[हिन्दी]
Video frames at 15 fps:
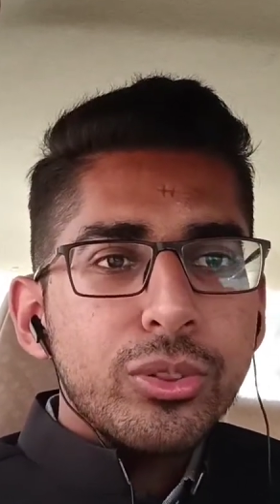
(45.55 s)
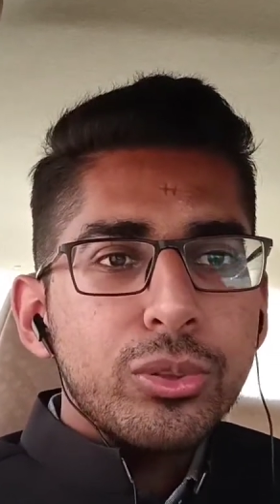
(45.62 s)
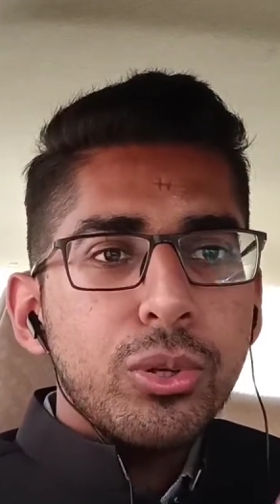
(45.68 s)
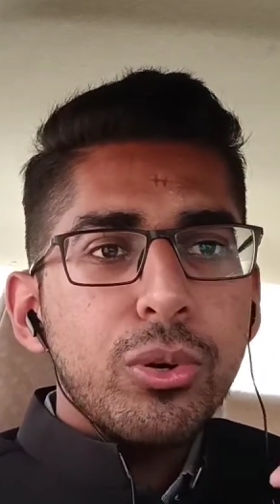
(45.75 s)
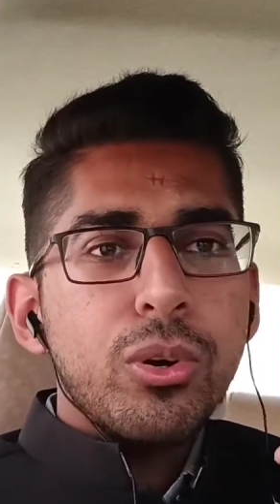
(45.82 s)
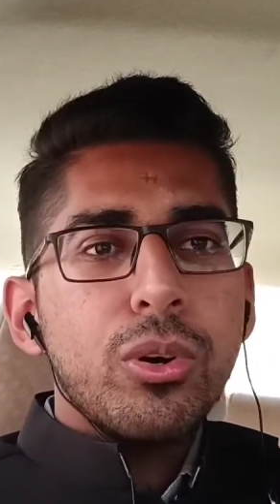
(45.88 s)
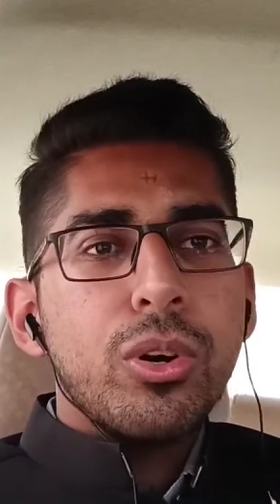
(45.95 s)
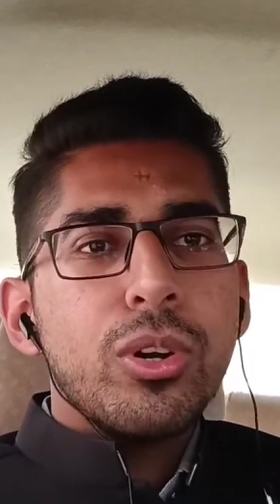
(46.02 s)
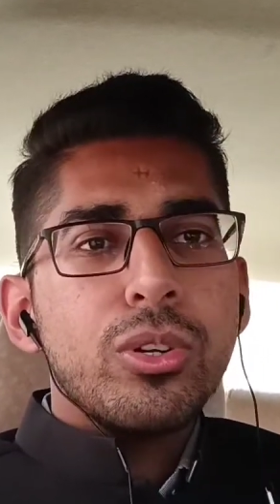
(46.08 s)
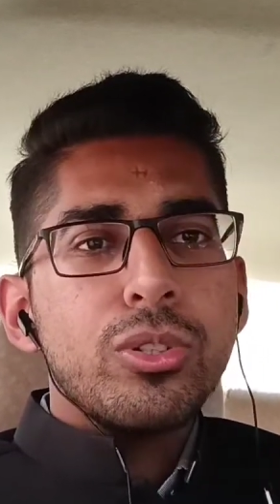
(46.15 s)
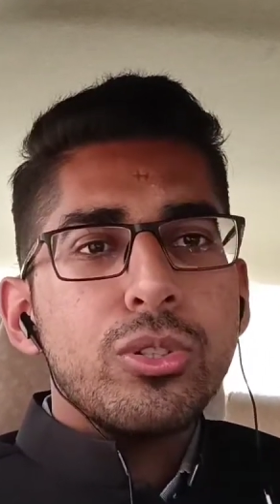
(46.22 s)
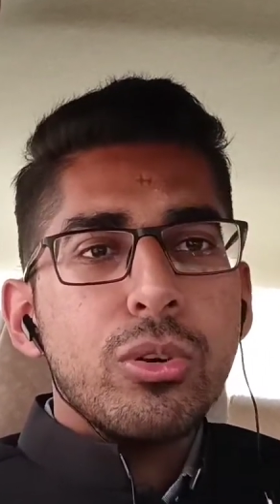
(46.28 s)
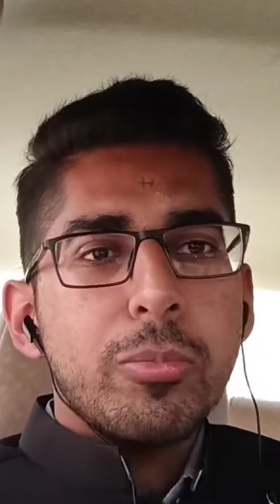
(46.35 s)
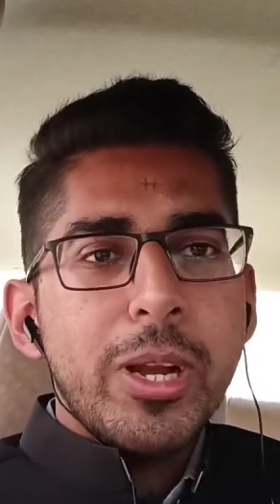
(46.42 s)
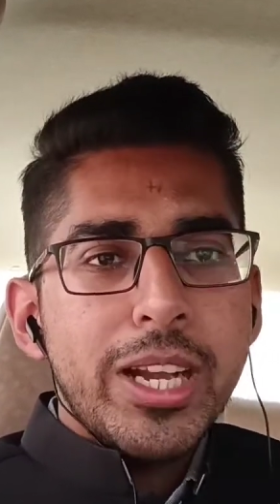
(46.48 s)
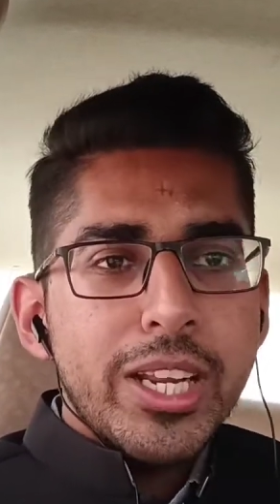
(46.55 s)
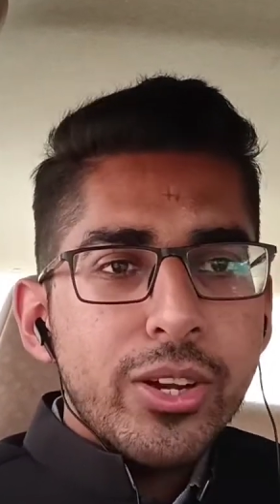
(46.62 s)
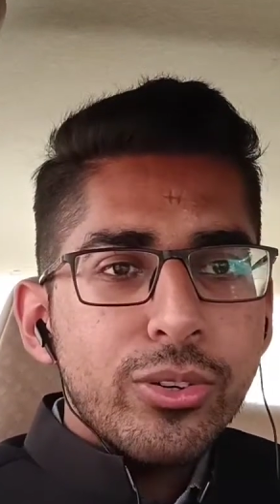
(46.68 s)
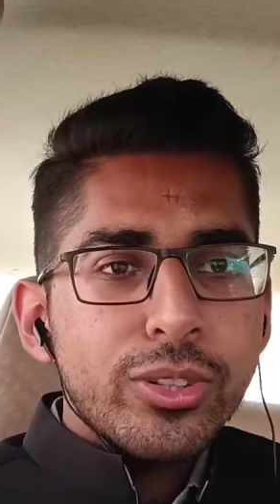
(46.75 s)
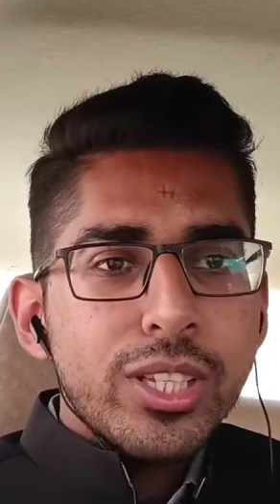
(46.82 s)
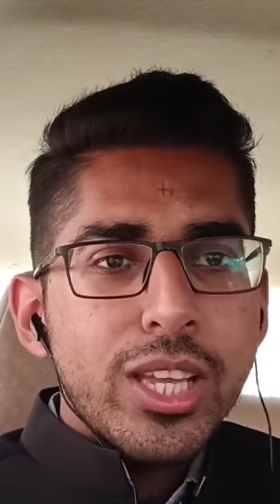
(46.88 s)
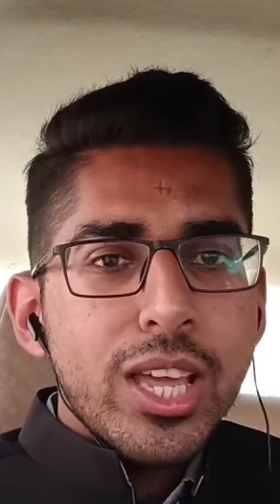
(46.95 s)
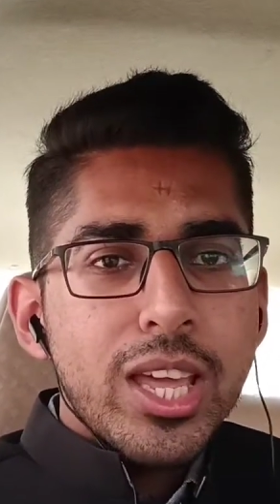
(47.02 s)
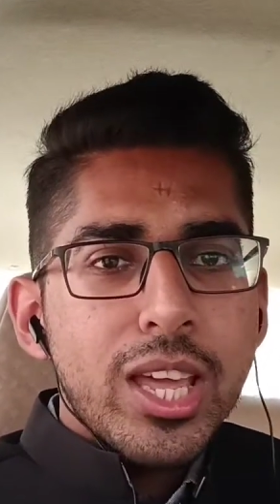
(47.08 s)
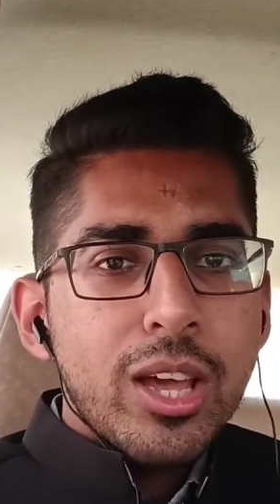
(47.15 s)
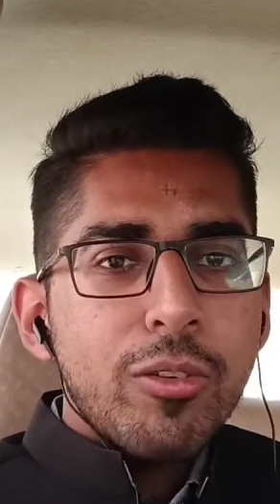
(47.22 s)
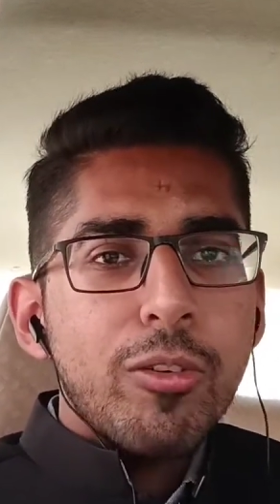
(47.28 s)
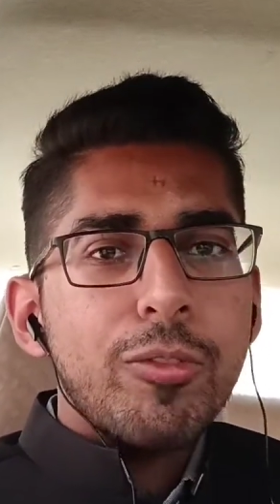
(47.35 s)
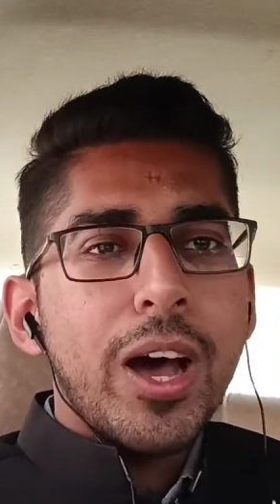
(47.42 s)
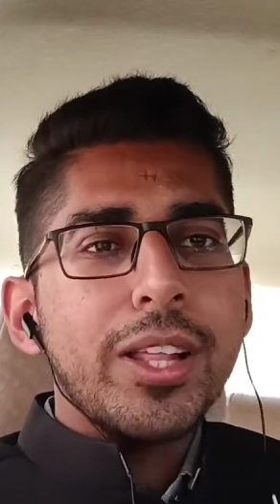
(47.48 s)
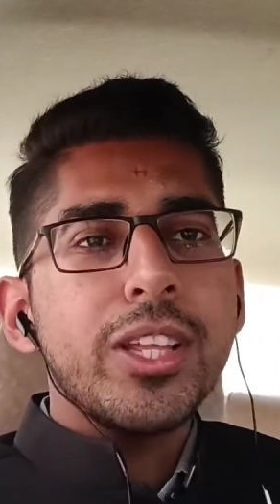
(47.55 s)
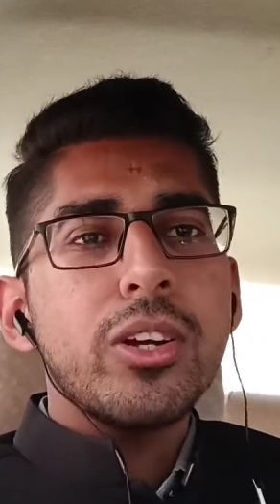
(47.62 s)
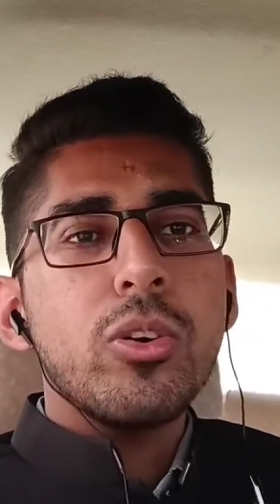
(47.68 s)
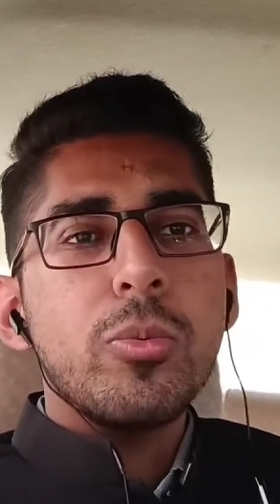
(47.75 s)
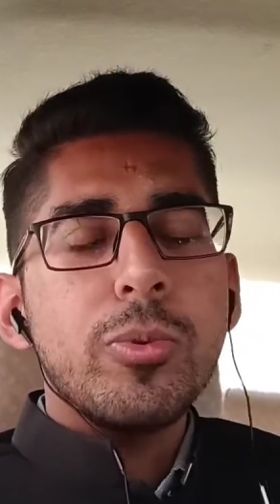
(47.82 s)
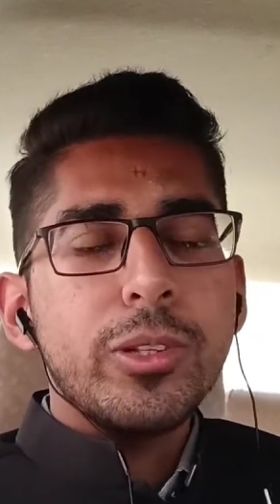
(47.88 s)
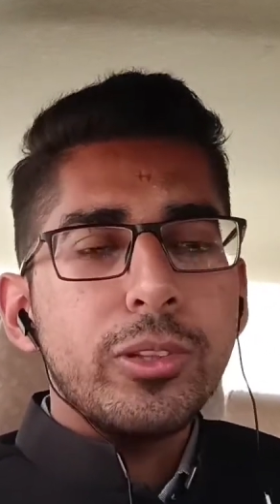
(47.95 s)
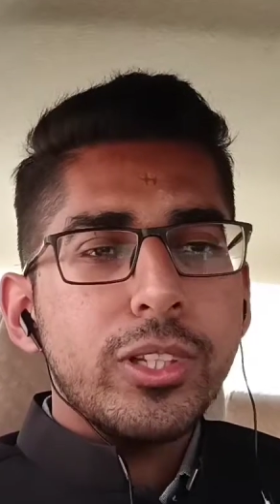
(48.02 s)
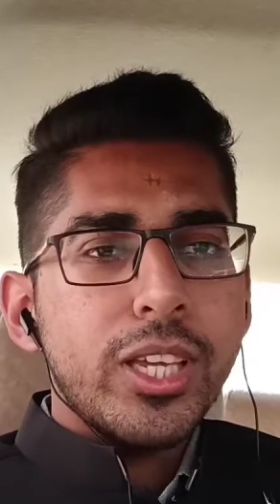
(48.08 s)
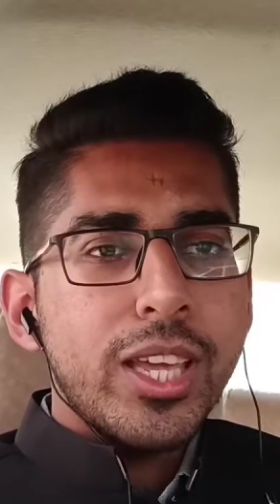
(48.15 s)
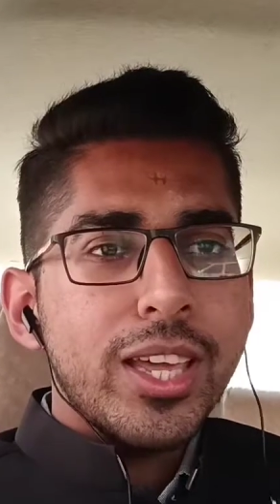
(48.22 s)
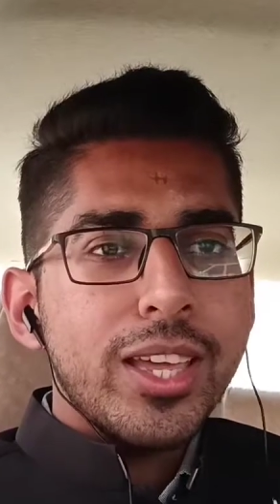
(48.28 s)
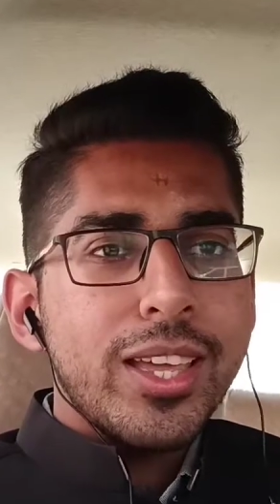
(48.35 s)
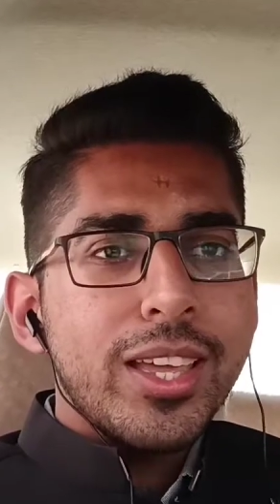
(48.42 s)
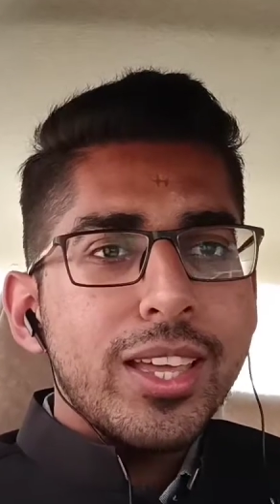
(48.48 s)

तो जो बेटी होती है वो फादर को बोलती है